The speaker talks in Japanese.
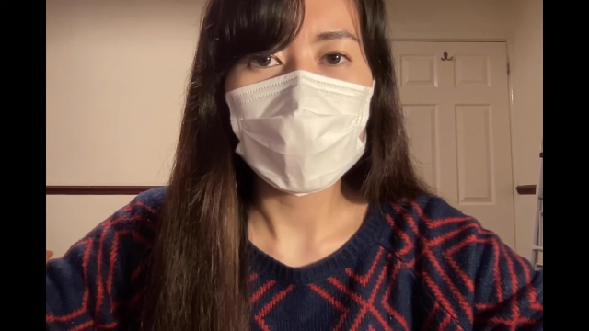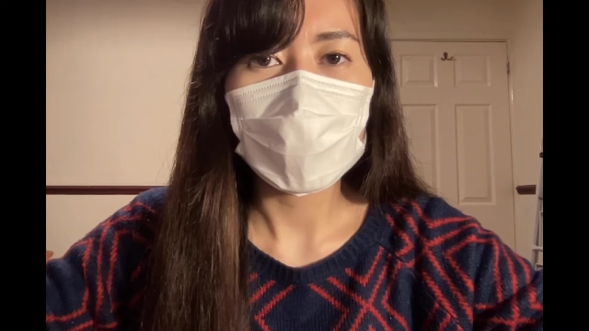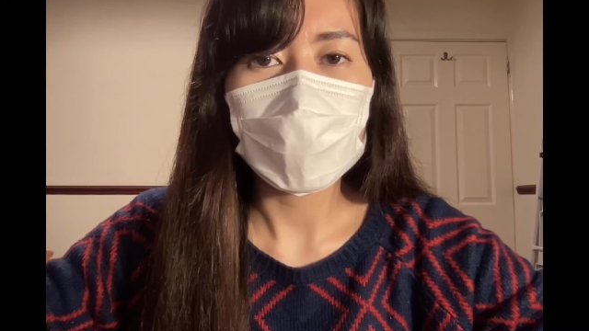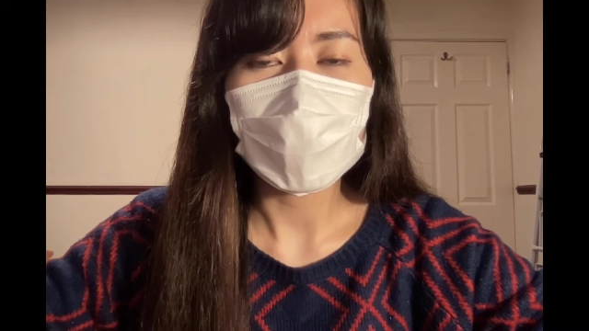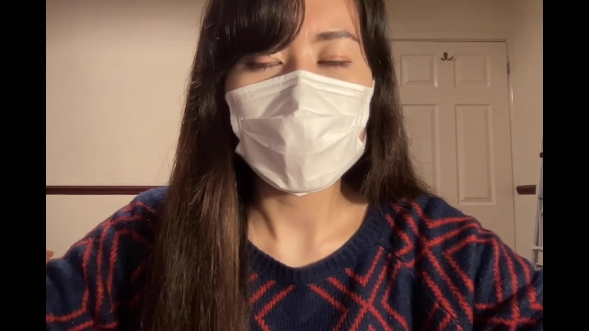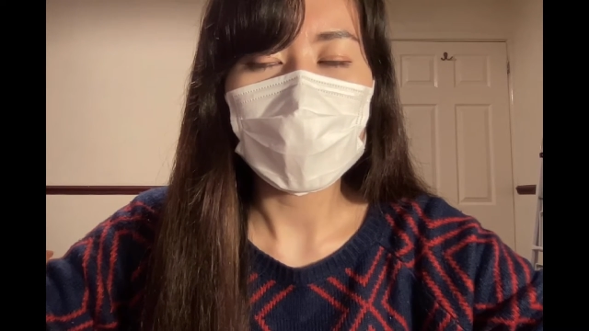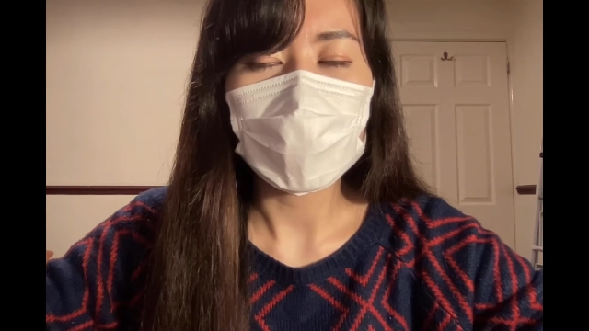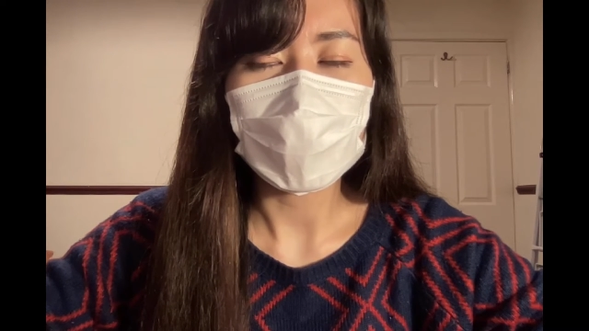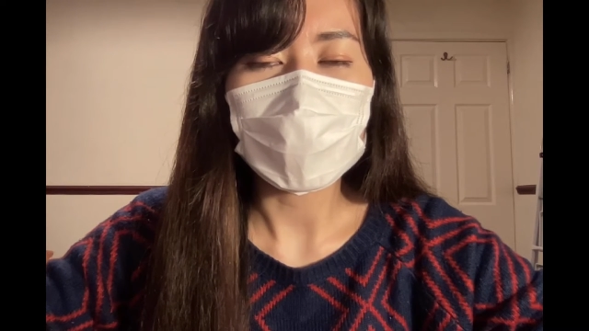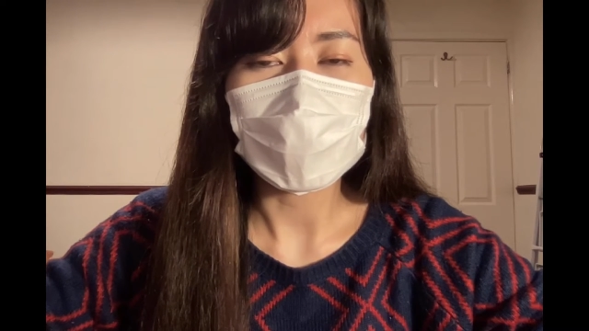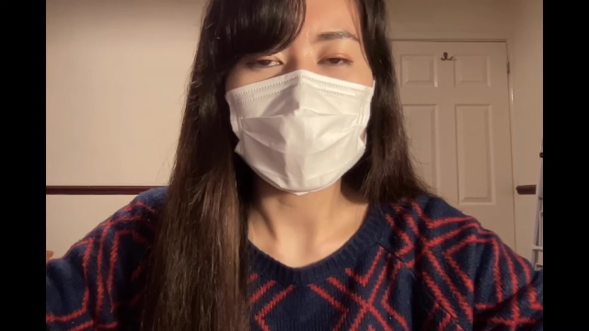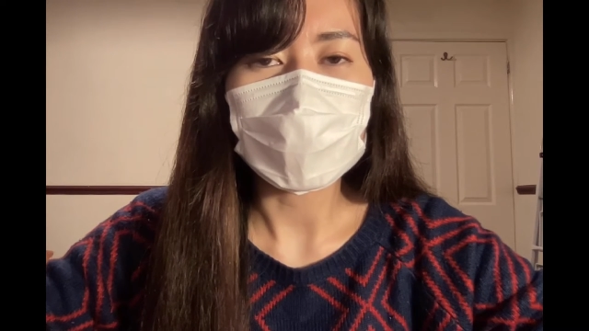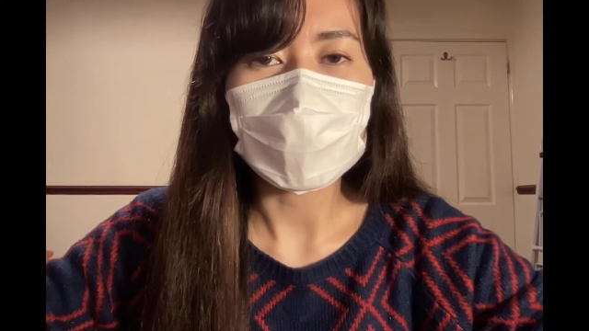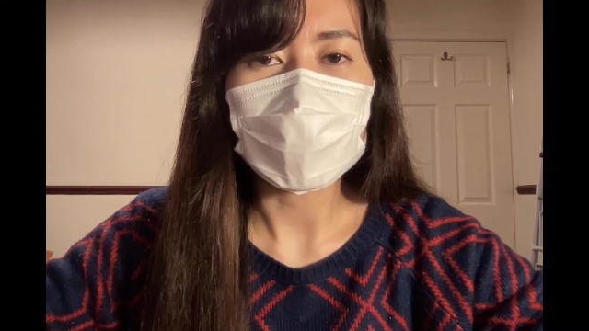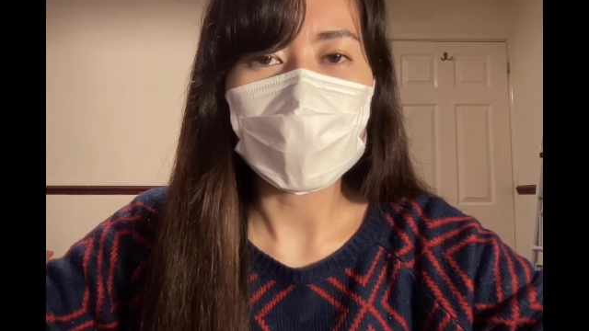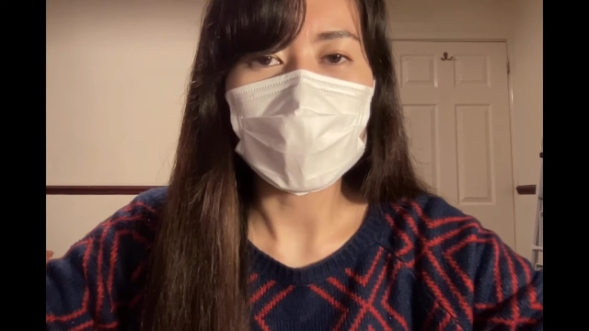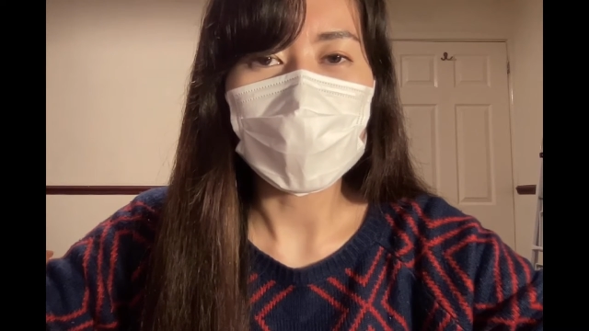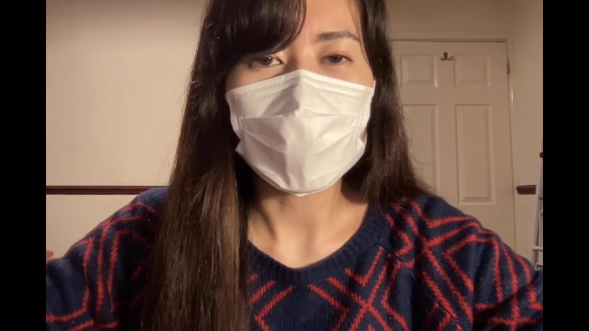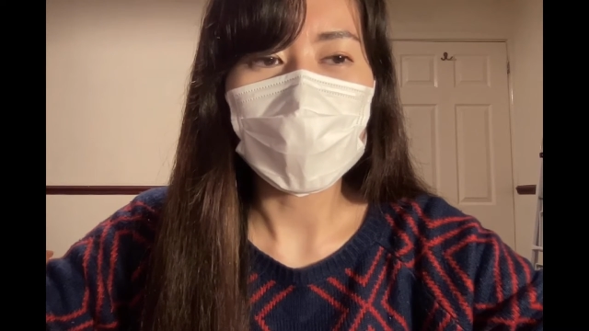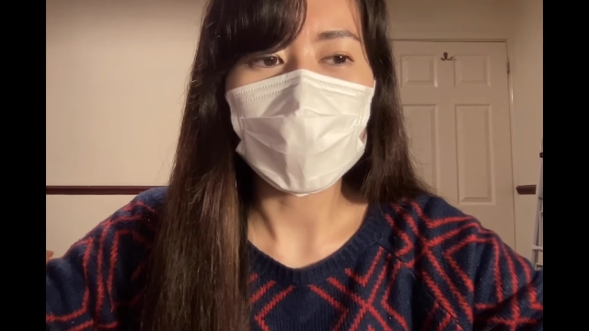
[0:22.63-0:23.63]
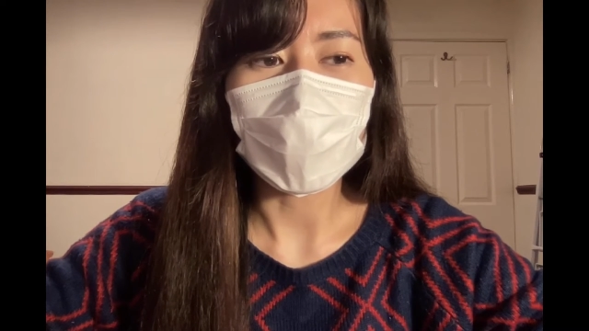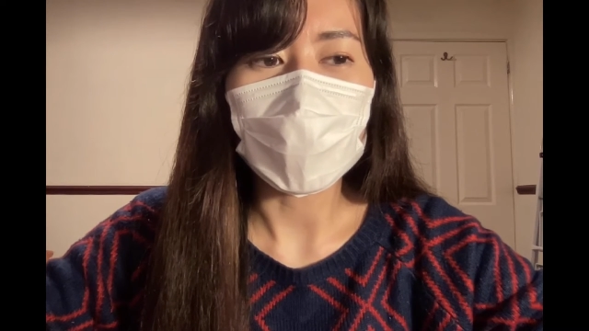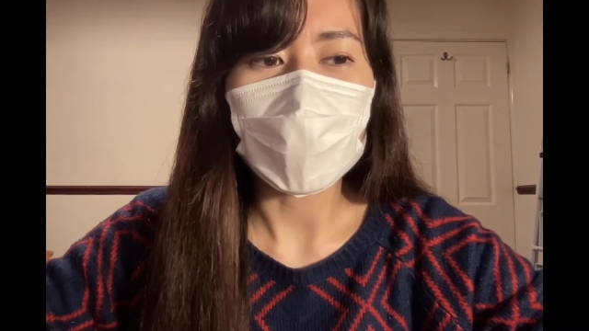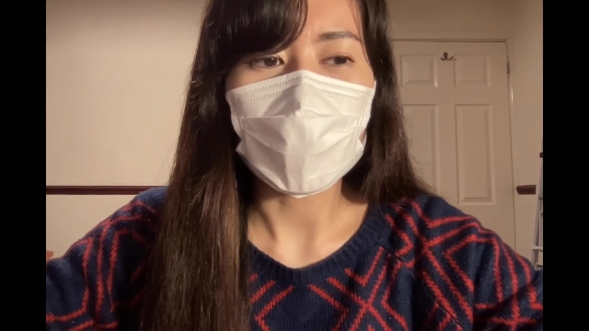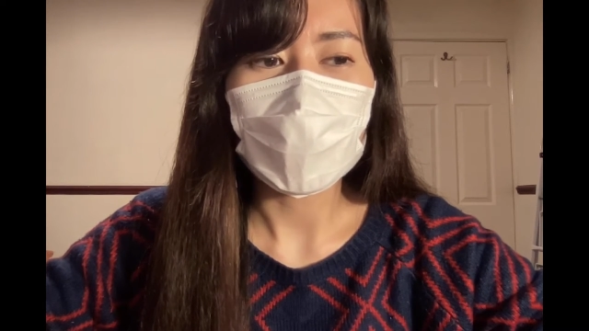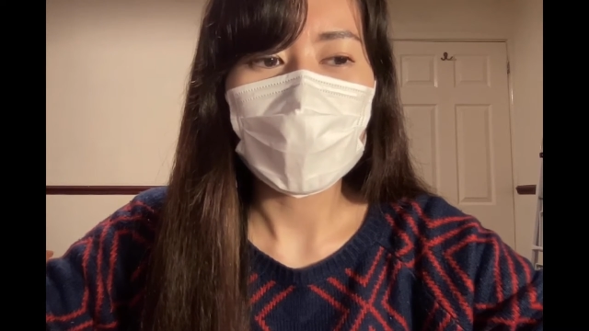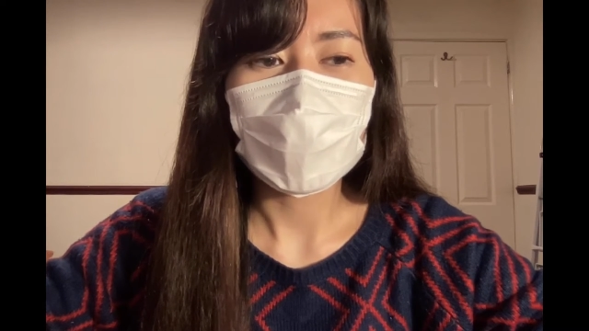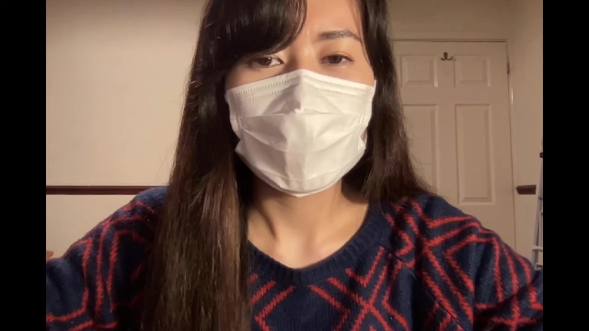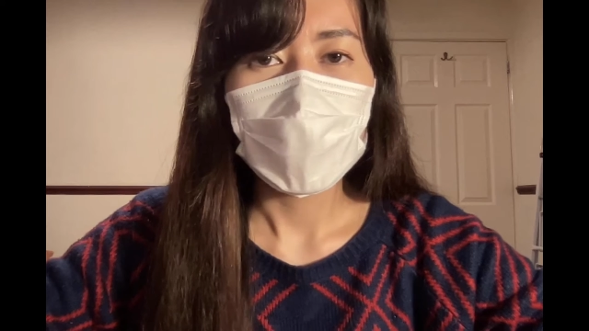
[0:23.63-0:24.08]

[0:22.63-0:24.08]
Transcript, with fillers: 決めたんですけど、